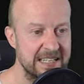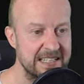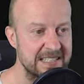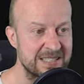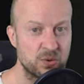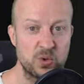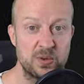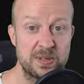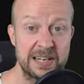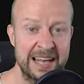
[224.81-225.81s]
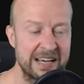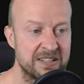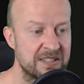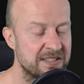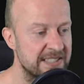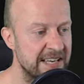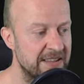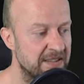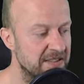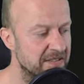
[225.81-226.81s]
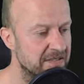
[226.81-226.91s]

so lange seit